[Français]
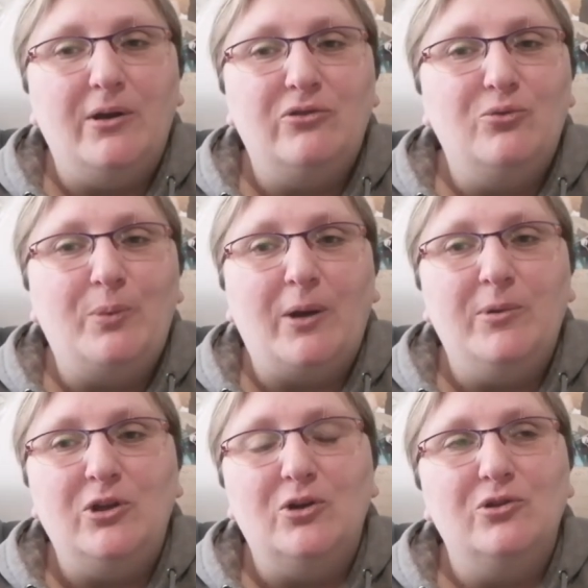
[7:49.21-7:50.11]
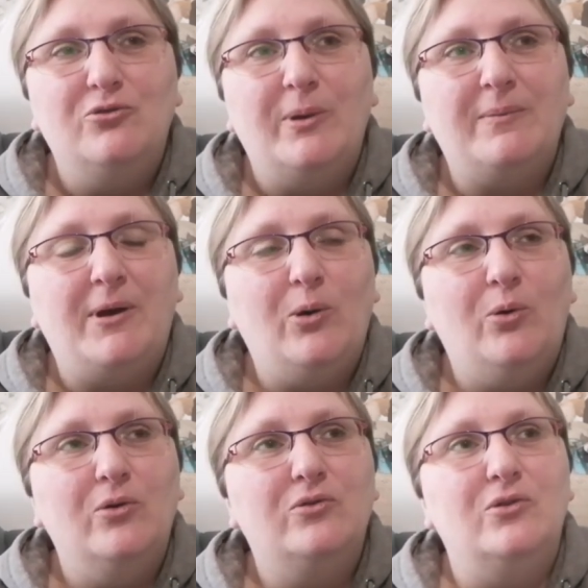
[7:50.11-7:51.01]
super mignonnes, super
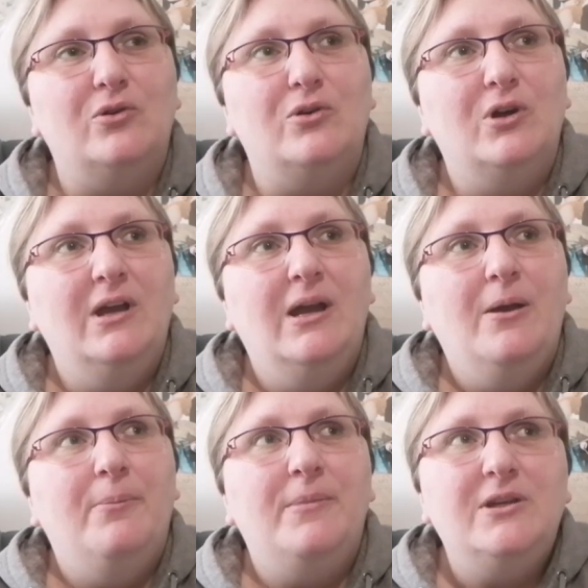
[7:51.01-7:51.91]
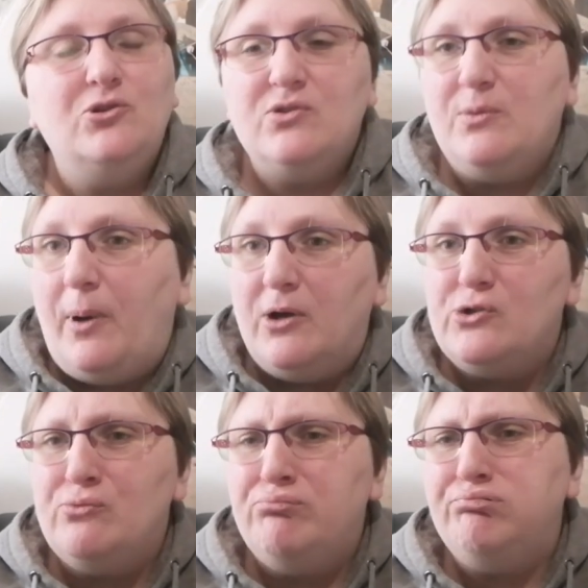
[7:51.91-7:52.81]
marrantes, mais je sais pas,
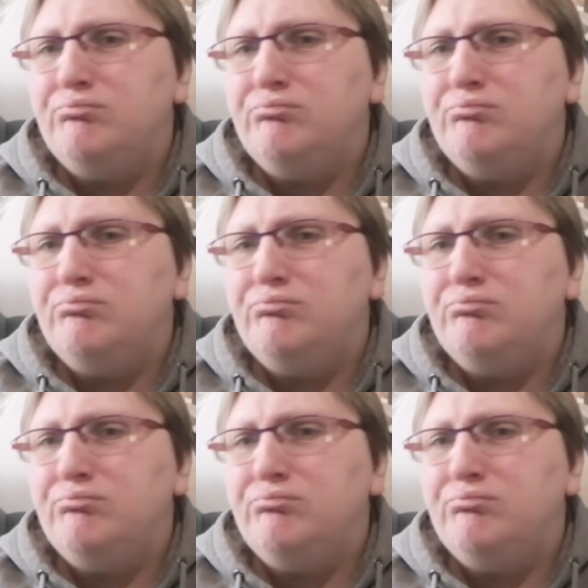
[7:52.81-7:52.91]
je,